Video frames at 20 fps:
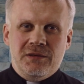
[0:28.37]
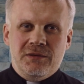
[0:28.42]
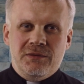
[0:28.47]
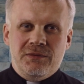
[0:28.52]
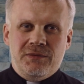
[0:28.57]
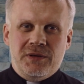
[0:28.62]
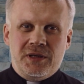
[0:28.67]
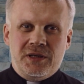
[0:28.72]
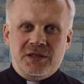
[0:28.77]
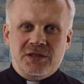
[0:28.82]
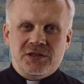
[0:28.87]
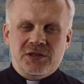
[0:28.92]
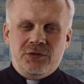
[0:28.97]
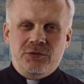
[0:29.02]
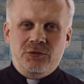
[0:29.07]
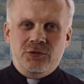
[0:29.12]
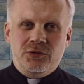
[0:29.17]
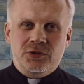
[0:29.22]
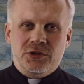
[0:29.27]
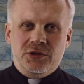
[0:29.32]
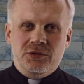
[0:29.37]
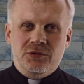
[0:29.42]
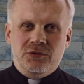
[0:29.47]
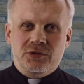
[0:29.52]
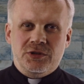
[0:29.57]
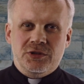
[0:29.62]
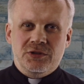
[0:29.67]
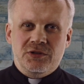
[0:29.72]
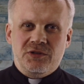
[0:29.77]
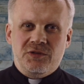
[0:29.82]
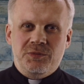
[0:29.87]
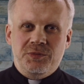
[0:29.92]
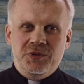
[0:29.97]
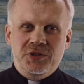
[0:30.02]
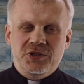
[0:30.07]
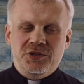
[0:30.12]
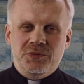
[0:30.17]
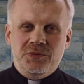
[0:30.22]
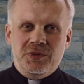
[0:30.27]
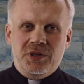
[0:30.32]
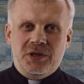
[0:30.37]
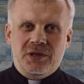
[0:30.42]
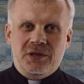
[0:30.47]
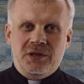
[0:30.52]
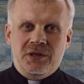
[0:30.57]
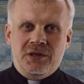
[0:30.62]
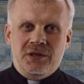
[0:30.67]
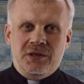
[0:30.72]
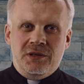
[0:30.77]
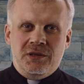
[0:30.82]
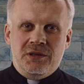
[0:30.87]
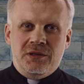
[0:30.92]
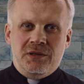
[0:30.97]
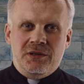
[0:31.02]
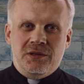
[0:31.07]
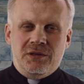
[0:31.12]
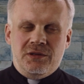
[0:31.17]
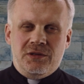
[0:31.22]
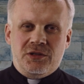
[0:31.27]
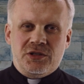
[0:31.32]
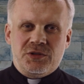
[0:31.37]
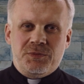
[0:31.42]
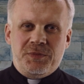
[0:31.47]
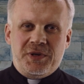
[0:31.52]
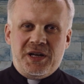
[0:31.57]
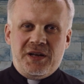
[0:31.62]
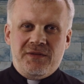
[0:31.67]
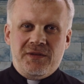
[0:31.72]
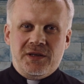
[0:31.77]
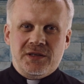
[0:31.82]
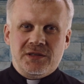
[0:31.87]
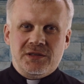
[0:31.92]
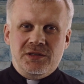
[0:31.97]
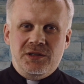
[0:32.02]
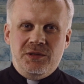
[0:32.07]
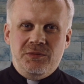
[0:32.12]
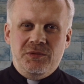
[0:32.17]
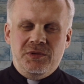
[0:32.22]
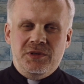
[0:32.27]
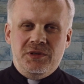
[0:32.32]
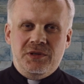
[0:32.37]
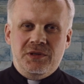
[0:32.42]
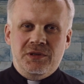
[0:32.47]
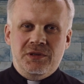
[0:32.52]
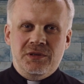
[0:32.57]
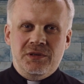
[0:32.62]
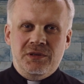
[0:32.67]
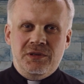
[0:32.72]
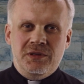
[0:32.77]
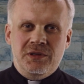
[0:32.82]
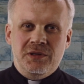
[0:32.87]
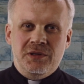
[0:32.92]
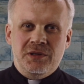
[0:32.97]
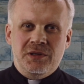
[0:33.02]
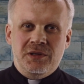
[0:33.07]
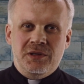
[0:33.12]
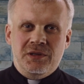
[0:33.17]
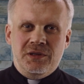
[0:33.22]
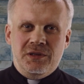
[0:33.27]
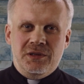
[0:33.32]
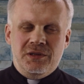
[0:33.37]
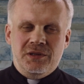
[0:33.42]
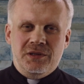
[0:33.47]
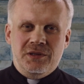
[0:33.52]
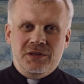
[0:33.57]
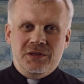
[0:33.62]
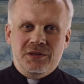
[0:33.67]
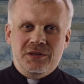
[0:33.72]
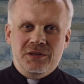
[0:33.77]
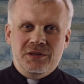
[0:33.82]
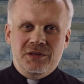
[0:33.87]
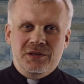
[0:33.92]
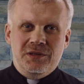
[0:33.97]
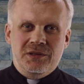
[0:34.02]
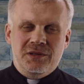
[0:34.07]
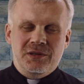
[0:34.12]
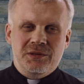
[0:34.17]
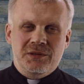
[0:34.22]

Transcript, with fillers: faryzeuszy uczonych w piśmie, rozprawia z nimi i